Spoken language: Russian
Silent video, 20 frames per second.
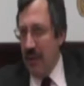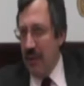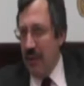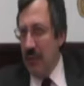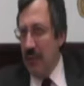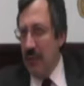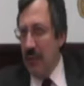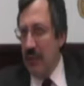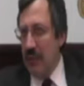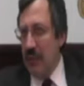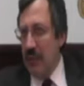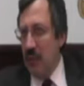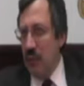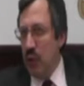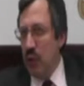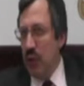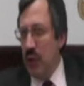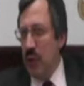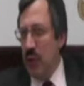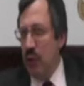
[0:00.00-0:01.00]
он
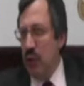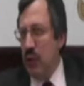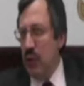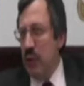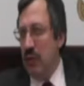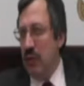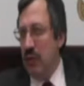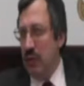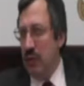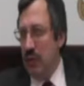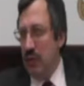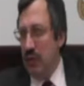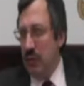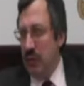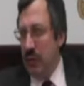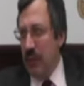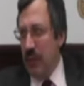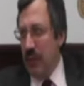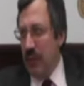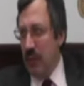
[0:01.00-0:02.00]
был нам очень нужен,
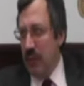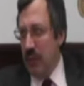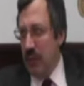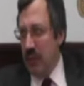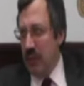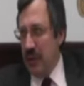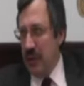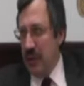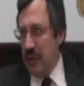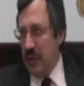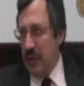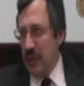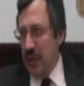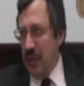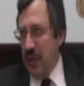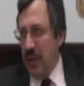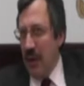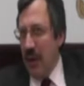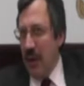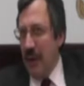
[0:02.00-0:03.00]
потому что
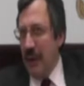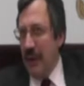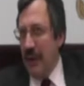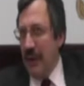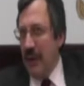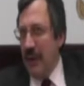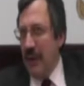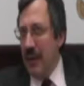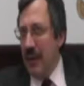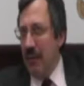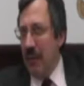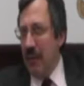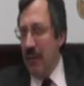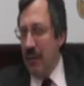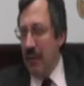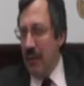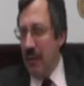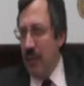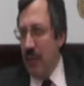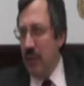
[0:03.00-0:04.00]
теми
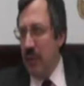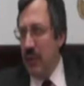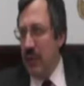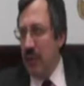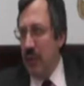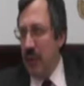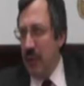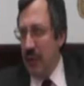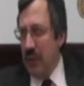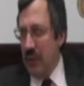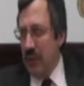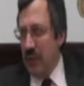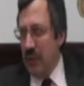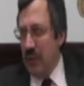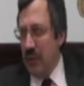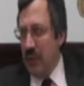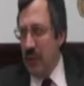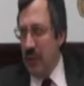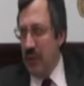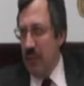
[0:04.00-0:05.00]
вопросами, которыми
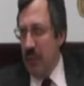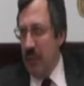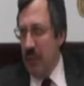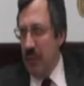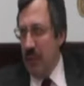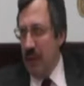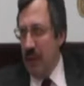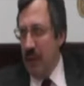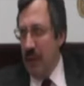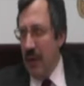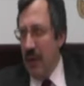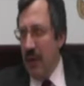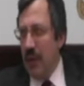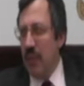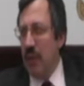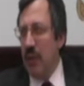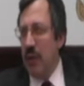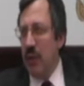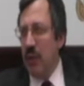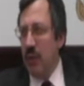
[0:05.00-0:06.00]
мы занимаемся,
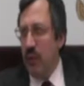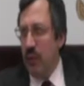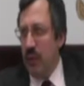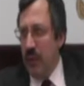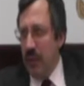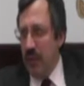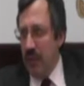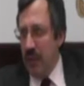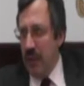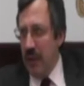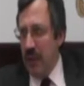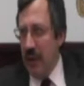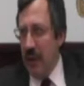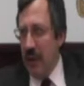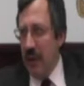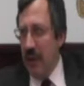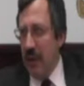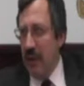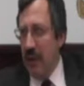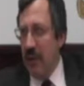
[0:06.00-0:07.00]
антимонопольной политикой,
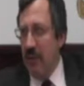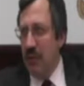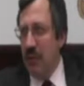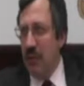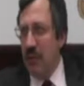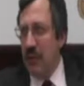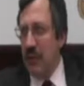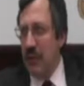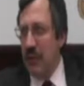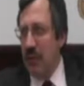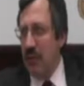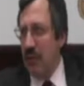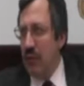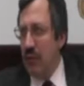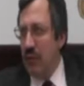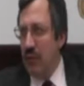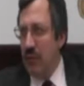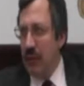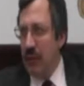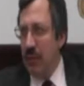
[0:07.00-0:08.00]

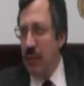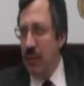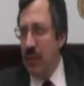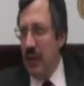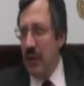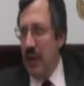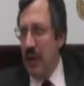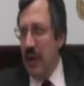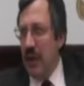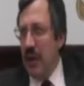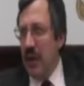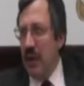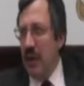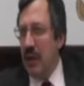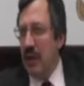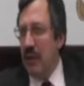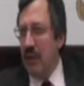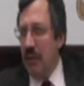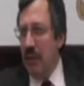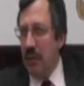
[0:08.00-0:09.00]
госзакупками,
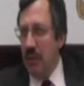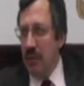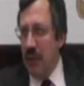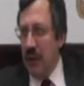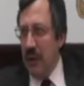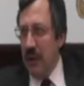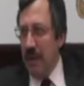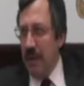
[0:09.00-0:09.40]
рекламой,